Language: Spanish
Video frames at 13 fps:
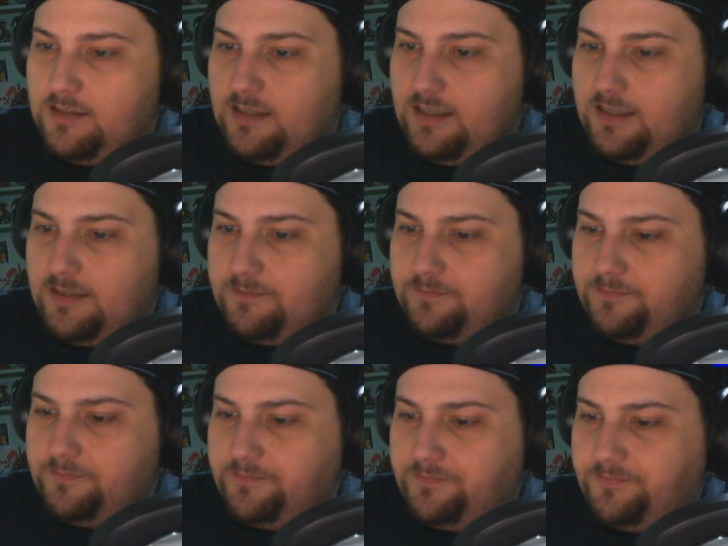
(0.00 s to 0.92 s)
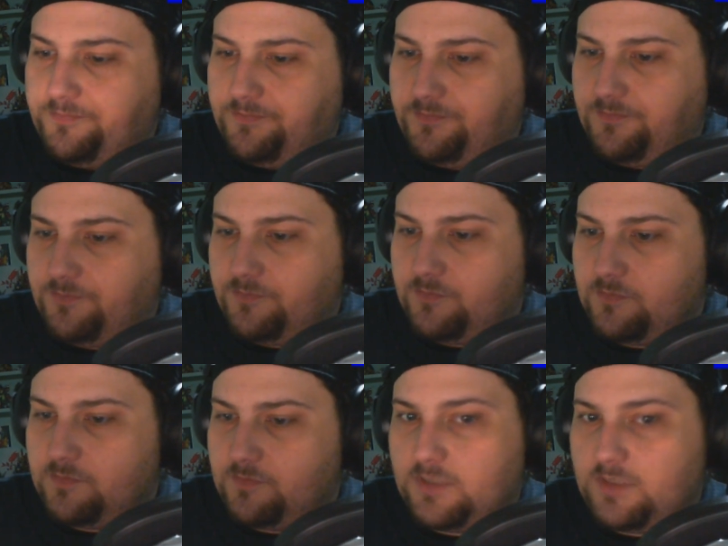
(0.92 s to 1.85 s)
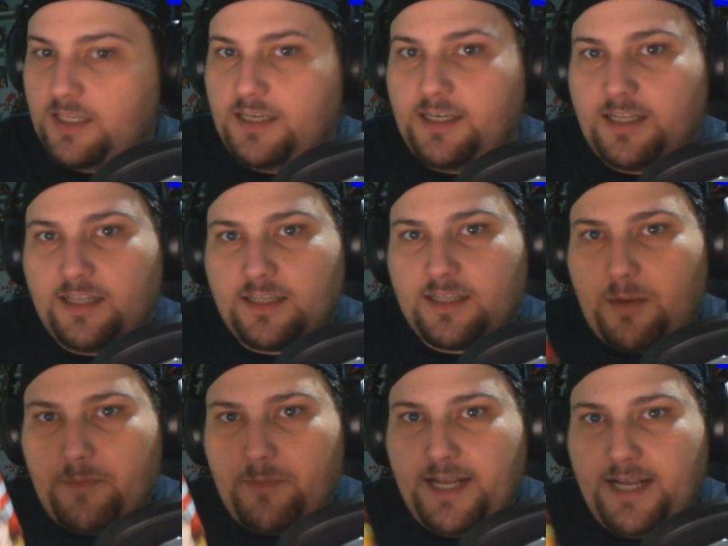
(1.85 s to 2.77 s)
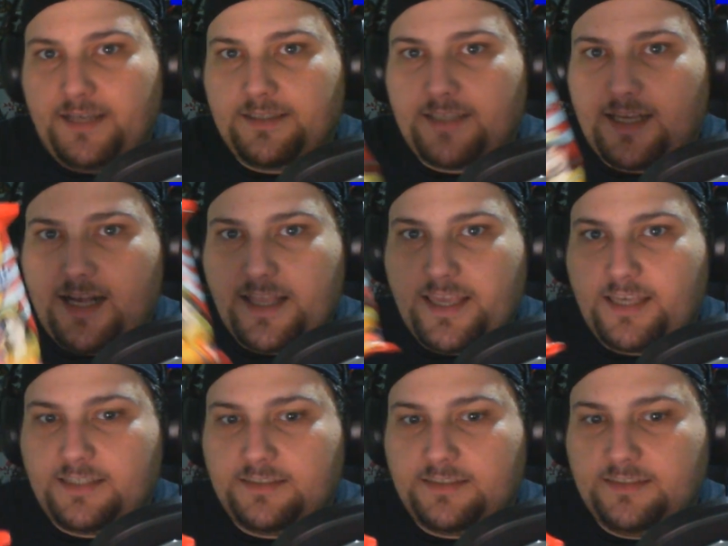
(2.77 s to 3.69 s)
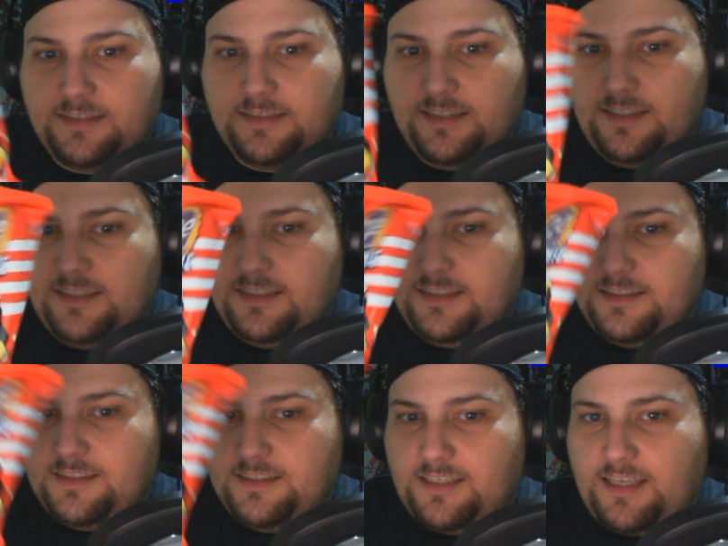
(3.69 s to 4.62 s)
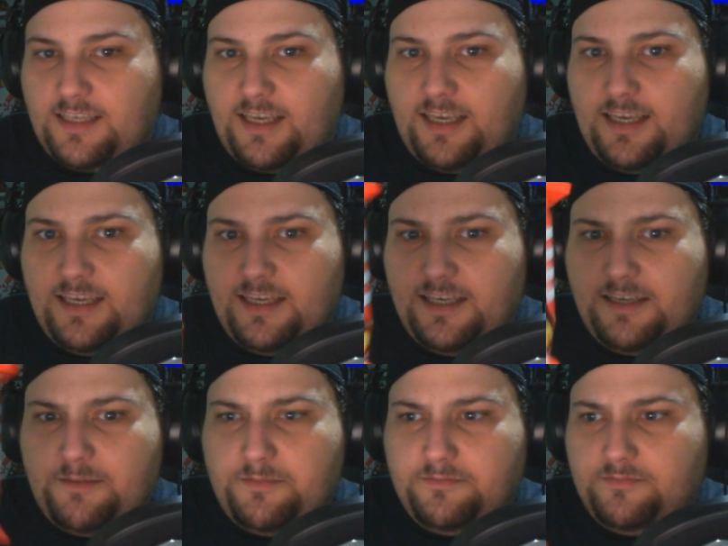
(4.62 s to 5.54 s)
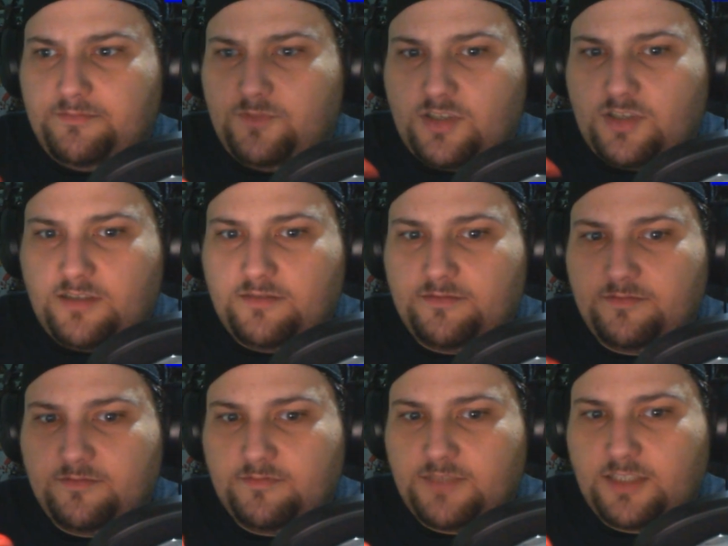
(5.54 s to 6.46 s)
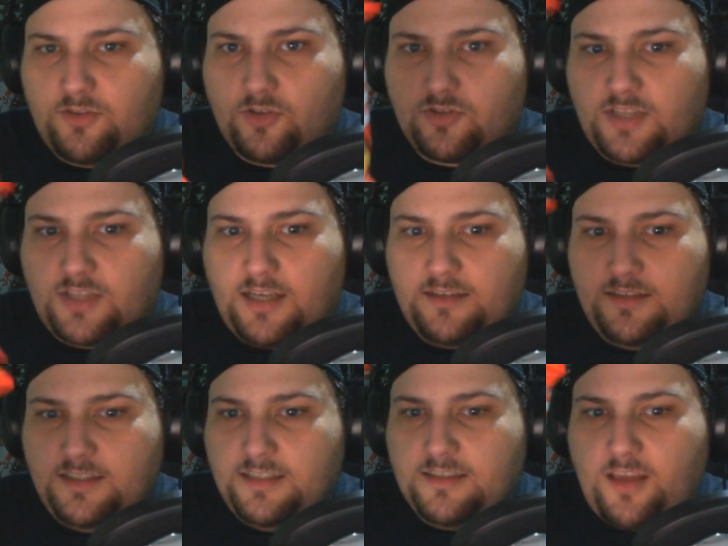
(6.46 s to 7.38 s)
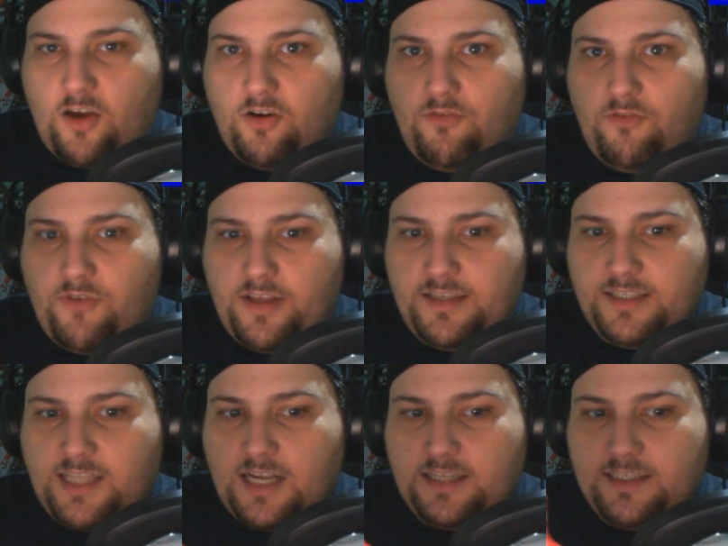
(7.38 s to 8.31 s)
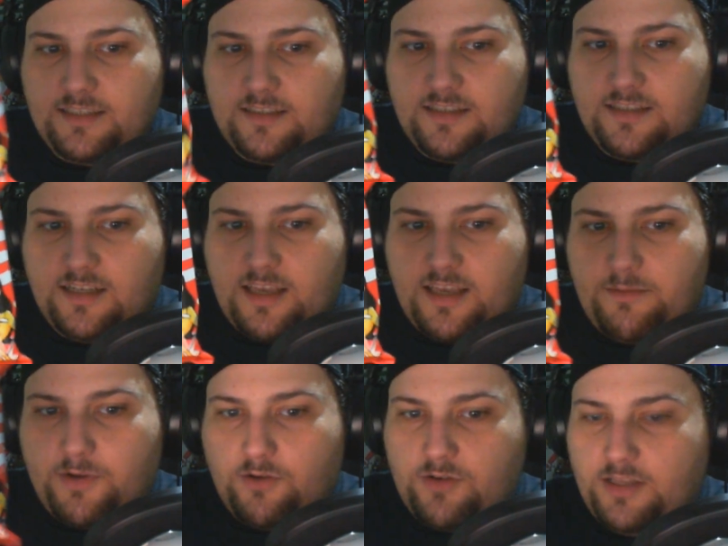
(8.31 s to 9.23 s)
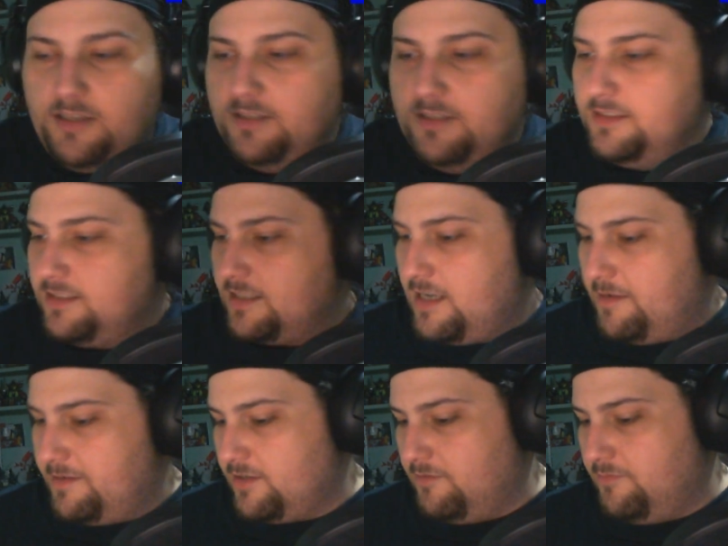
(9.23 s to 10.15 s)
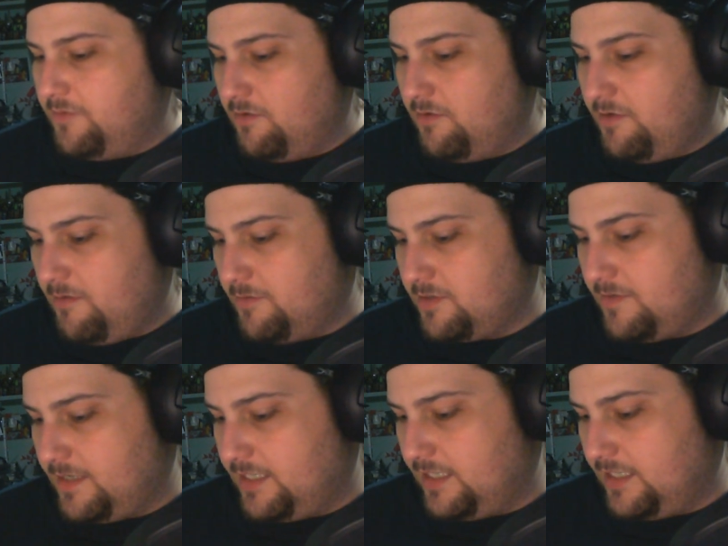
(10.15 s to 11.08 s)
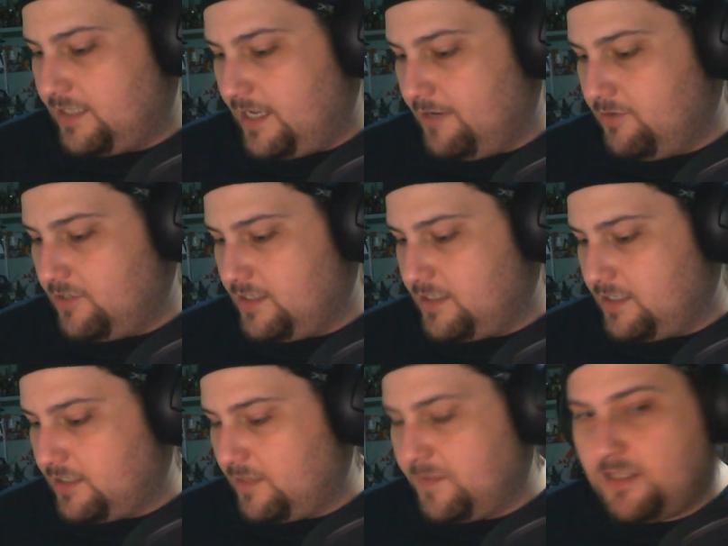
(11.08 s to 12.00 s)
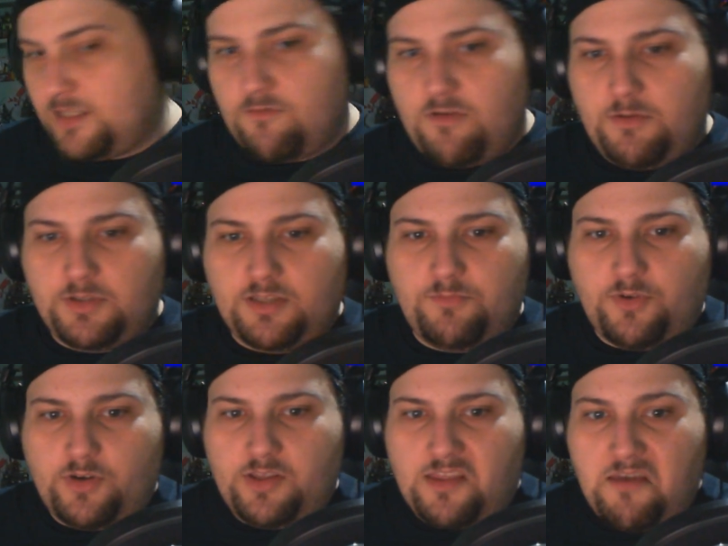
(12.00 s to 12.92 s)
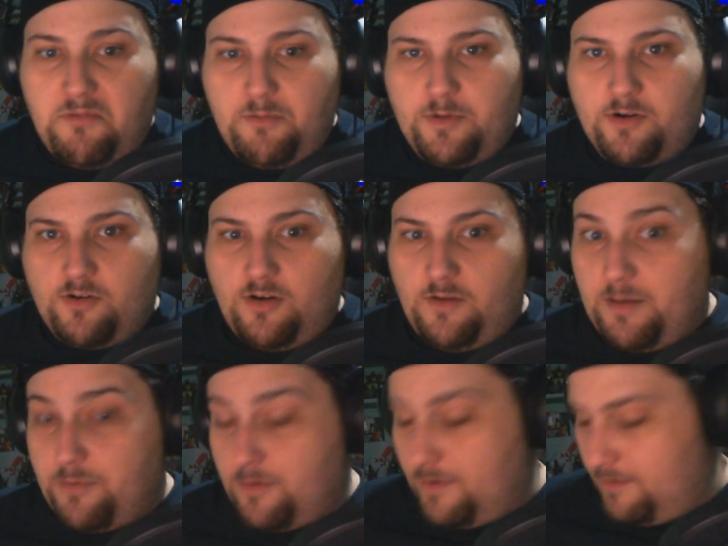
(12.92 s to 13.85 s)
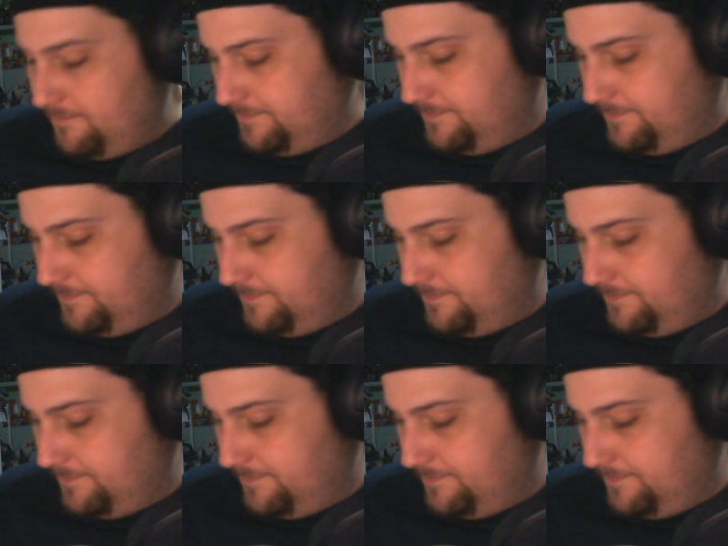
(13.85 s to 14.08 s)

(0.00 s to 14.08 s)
Um, tienen el que palmera, que caña, que no sé, que torta, que gofre y tal. Y este es el que brownie. Es la versión brownie. Vamos a ver qué tal está. No sé exactamente nuevo, tiene un poco de tiempo, pero no lo había probado.